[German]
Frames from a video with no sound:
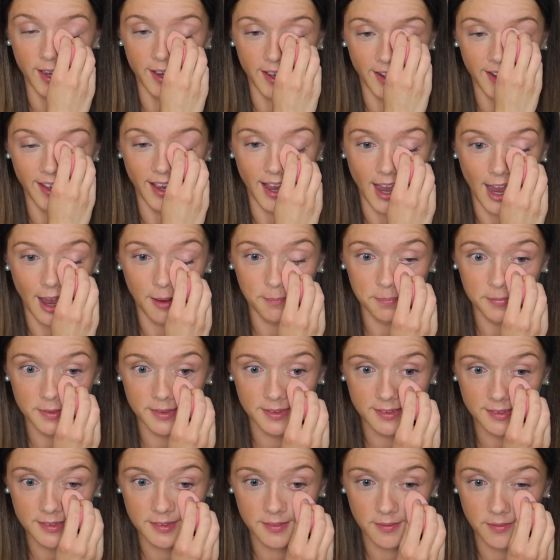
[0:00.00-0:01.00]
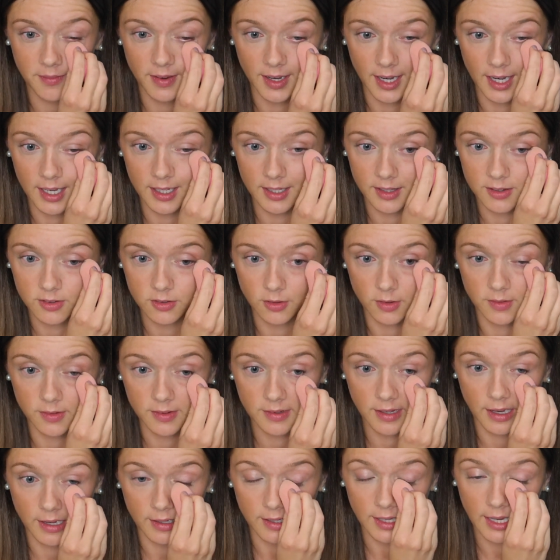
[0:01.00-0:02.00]
gerade abends, weil ich
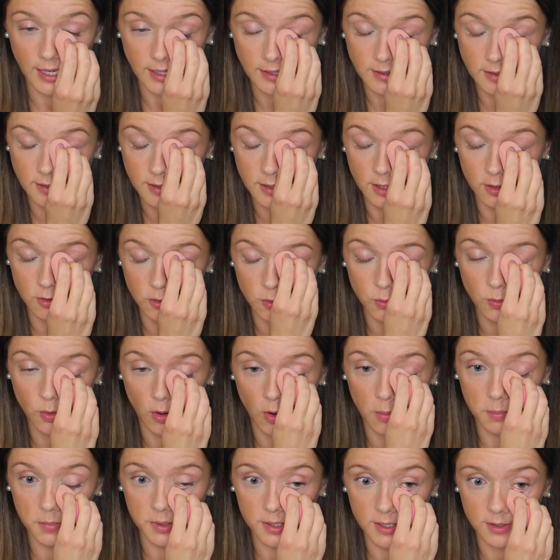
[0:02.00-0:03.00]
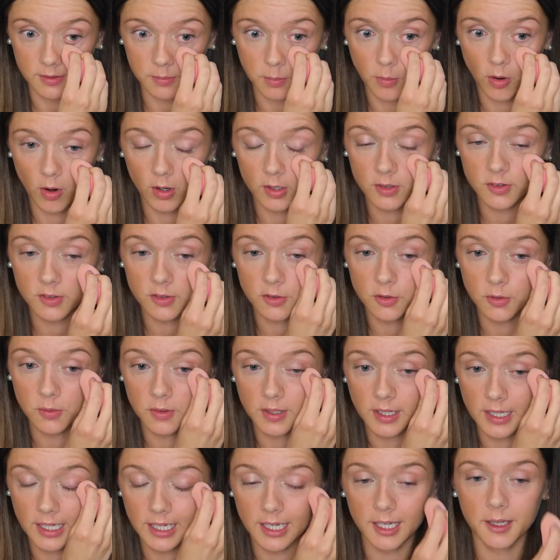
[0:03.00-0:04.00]
sonst gerade echt nicht dazu komme, das morgens zu
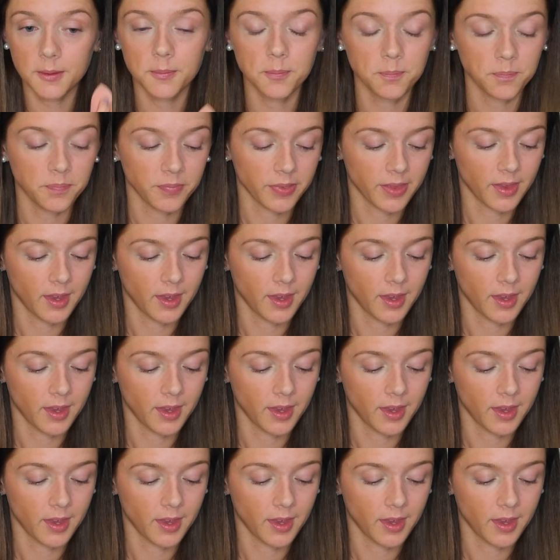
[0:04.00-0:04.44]
drehen.